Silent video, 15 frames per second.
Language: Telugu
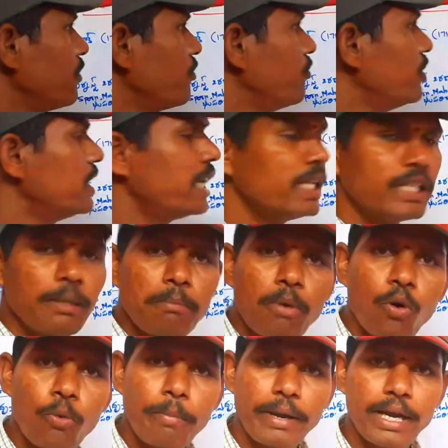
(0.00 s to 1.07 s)
విదలిత
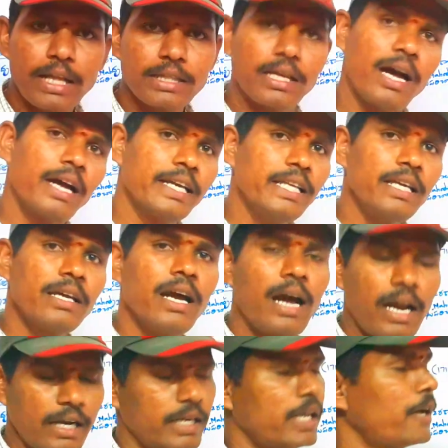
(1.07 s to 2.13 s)
బహుపిండత అని
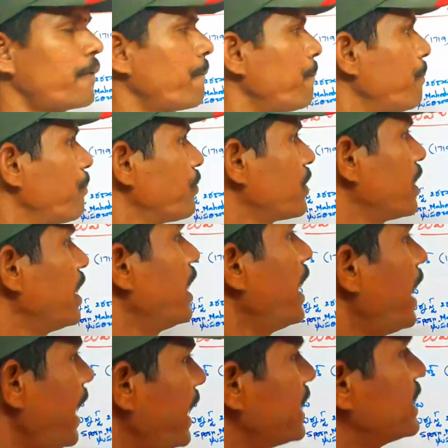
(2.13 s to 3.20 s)
అంటారు
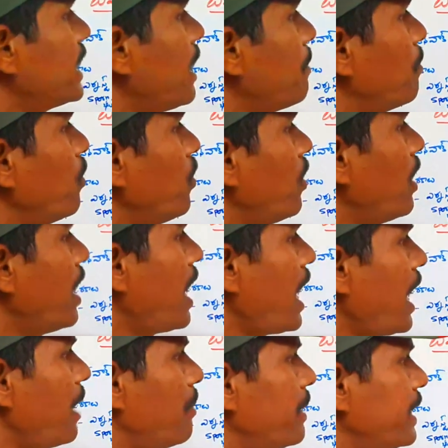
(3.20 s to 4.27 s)
ఎగ్జాంపుల్
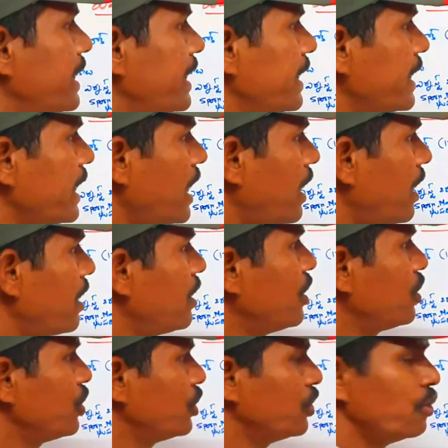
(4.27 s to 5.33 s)
హబనేరియా
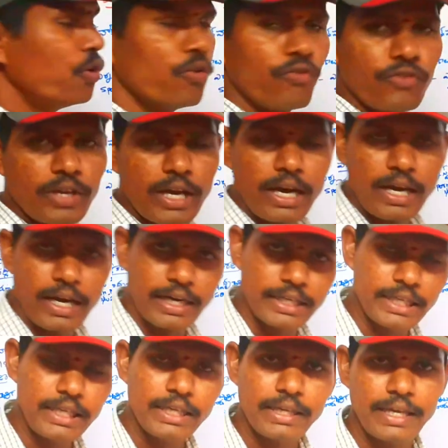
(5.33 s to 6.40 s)
ఈలోఫియా
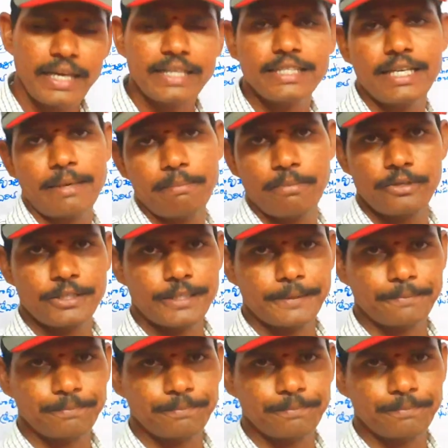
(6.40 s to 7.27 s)
లాంటి ఎగ్జాంపుల్స్